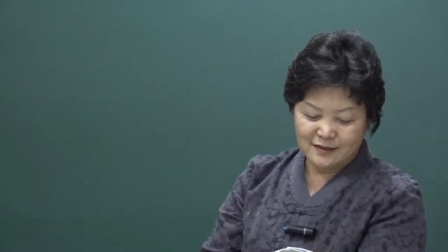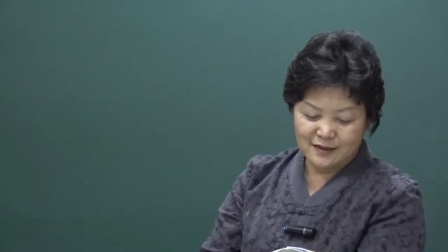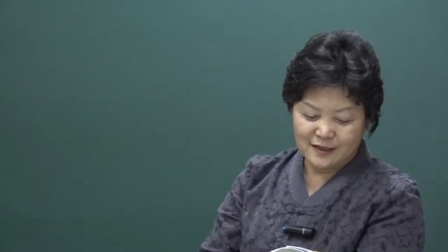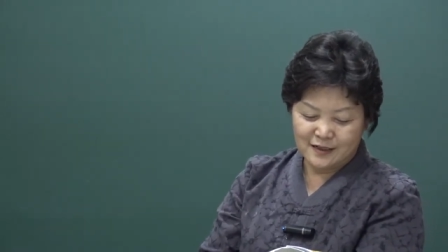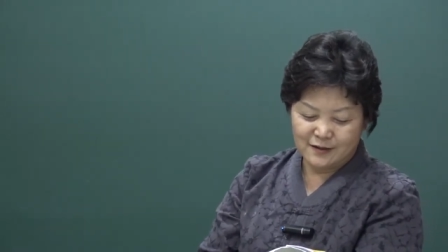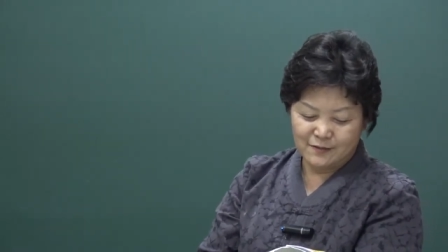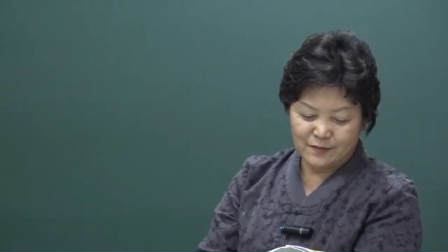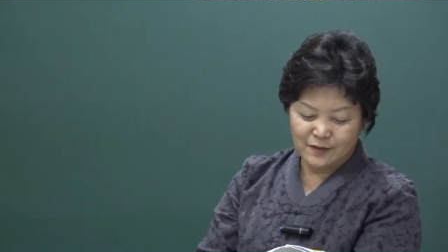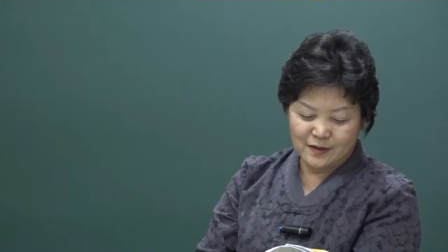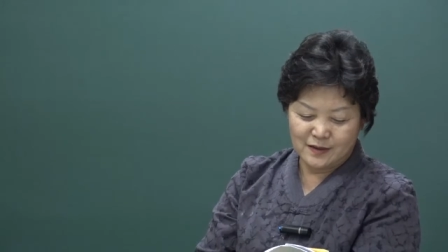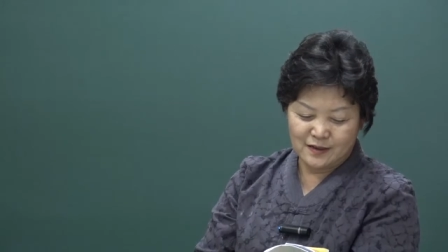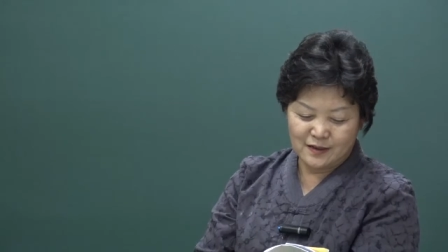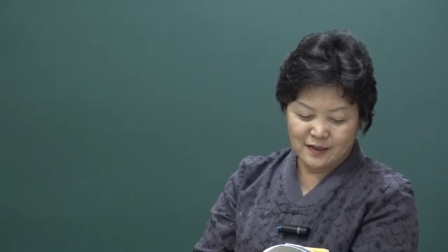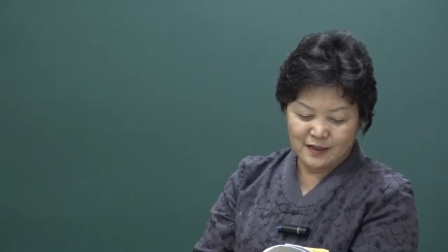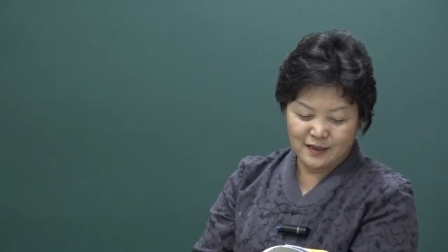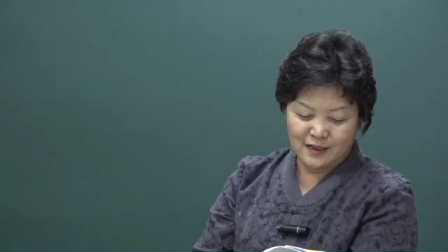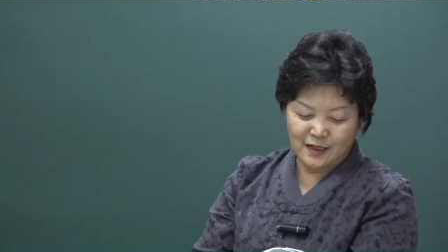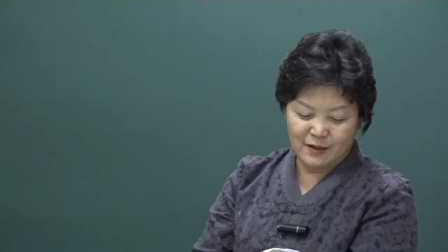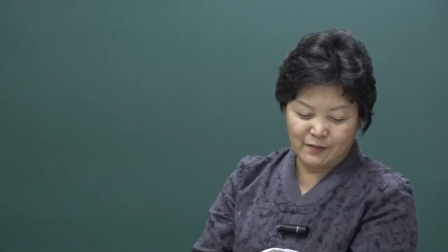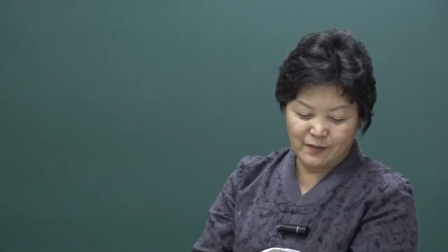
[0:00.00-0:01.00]
사람들
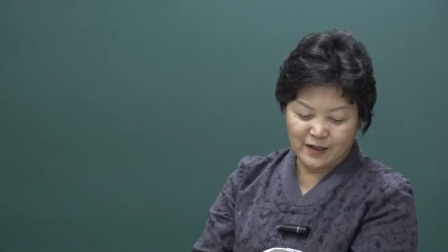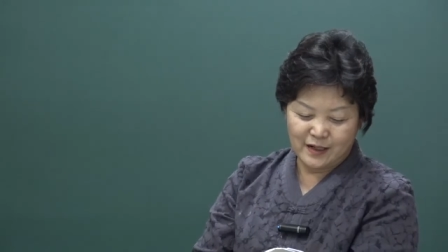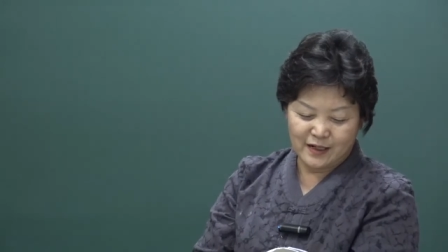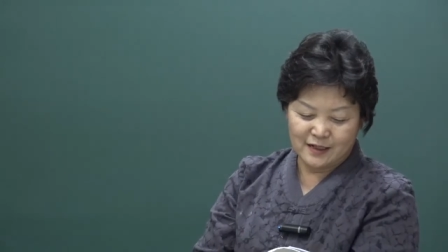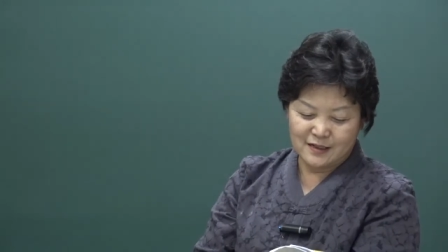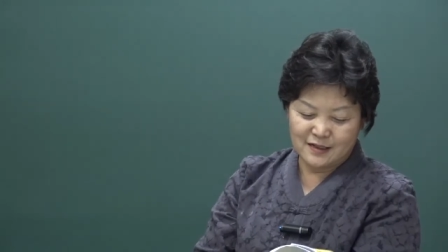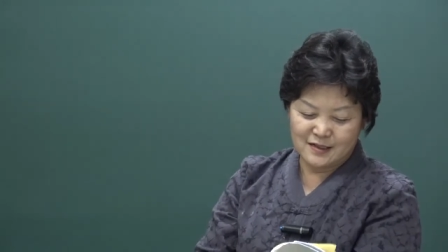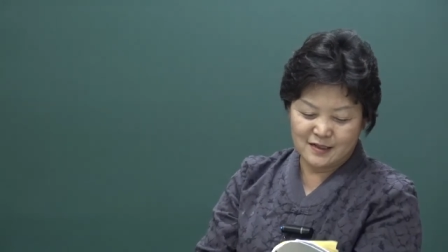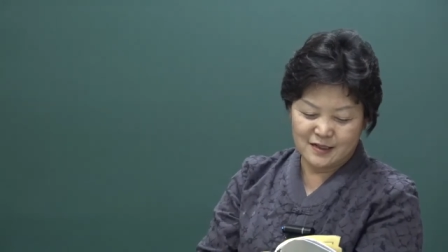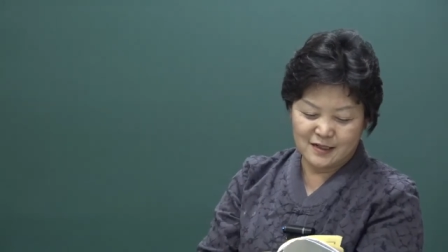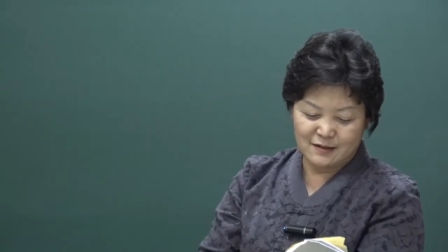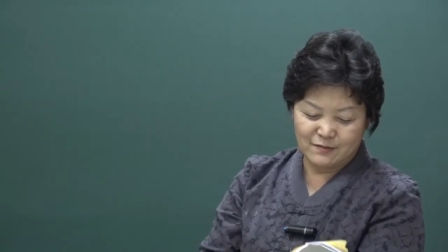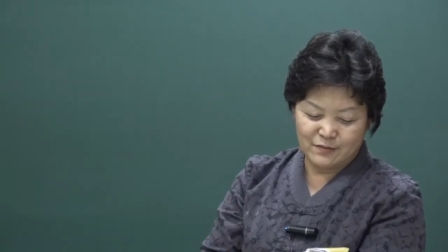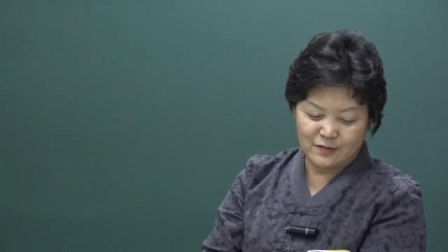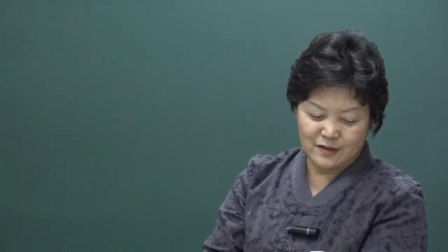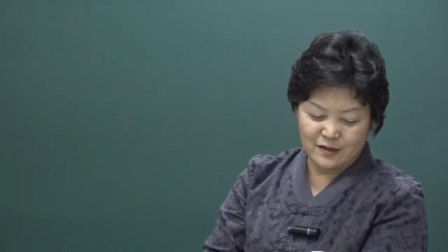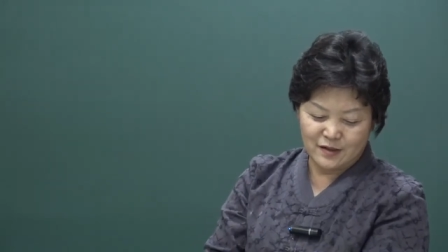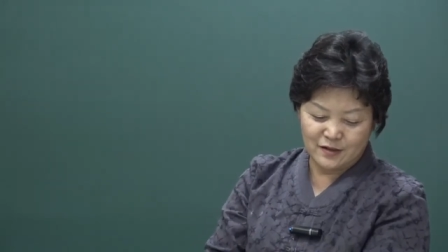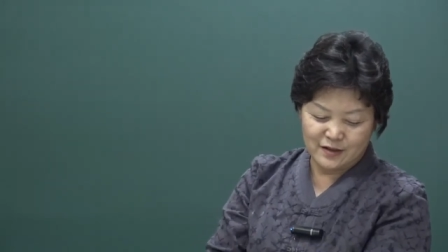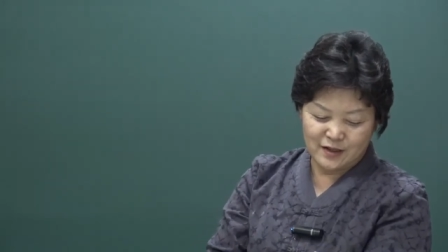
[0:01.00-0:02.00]
이태백 같은
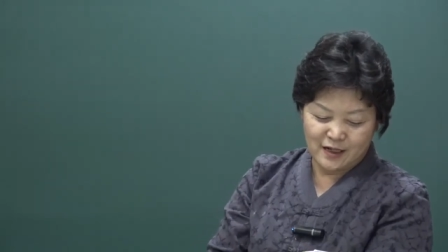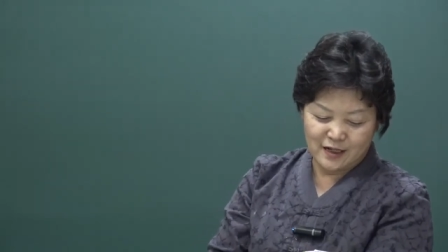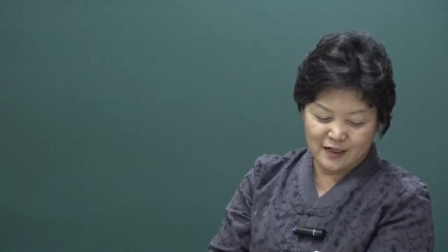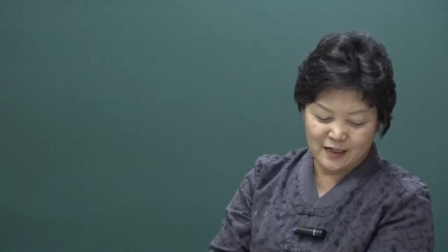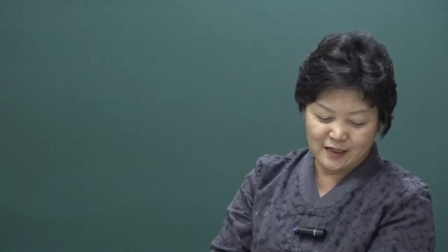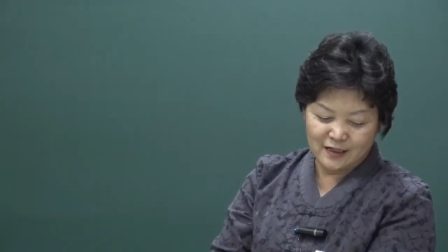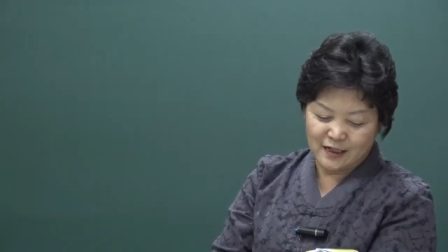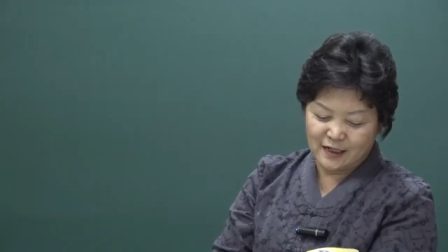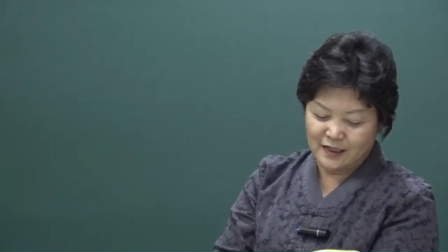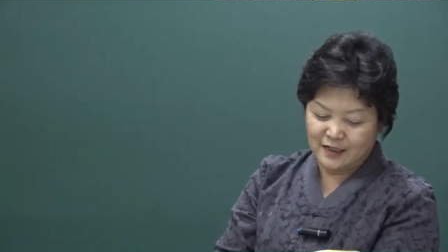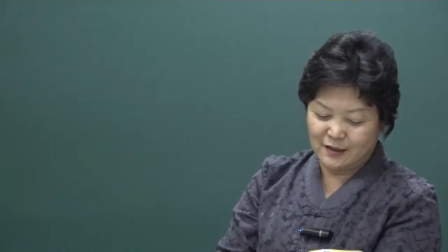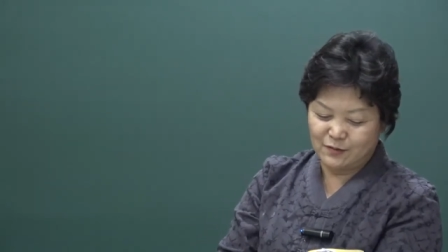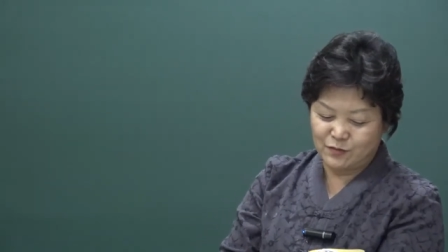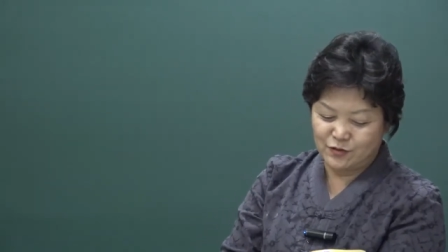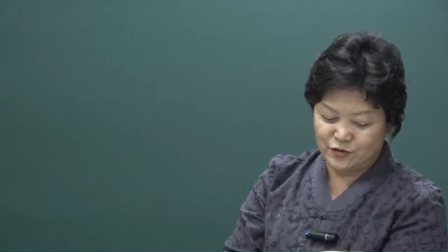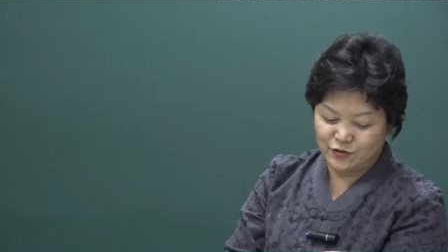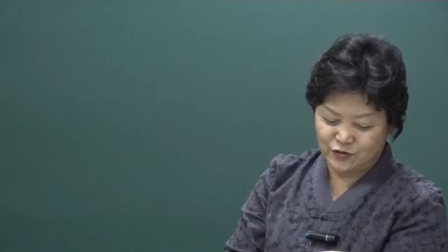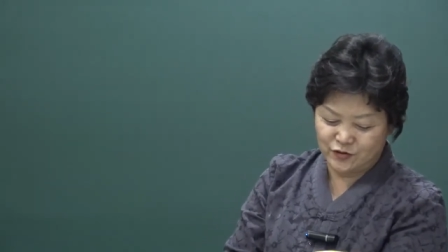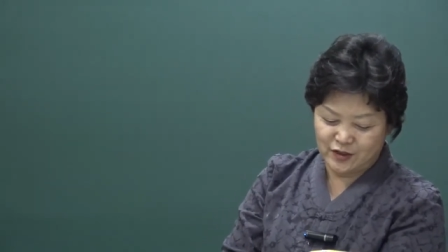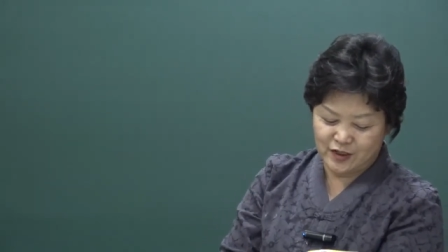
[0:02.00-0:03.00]
사람들 여기 해당된다
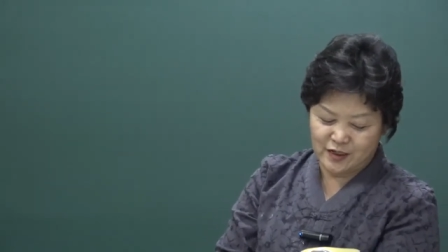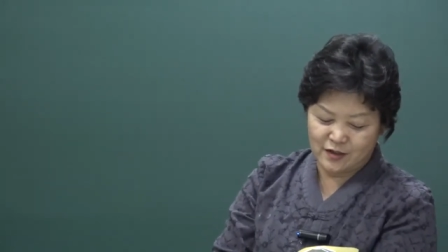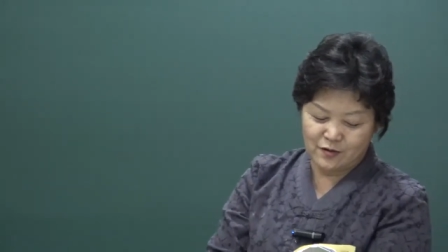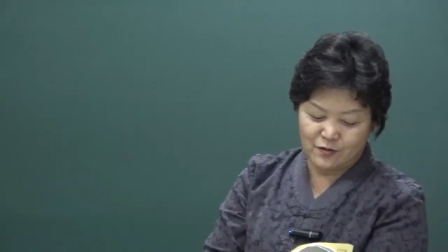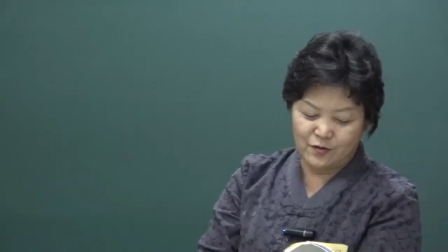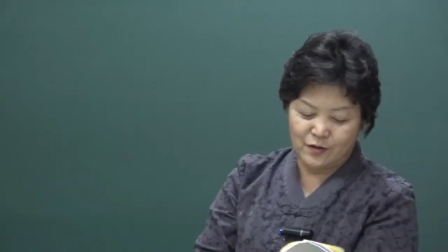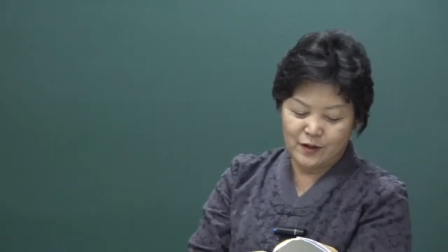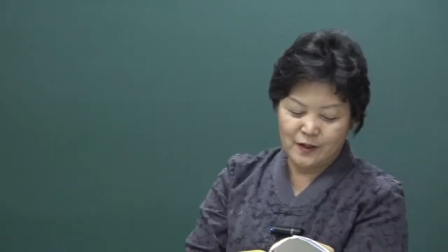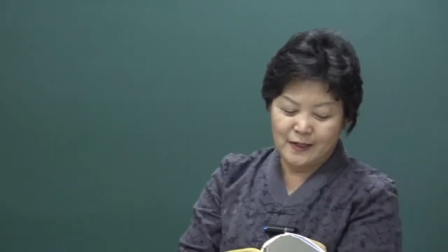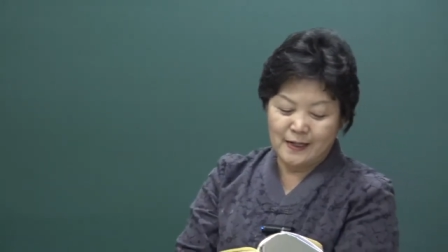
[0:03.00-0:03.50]
볼 수가 있고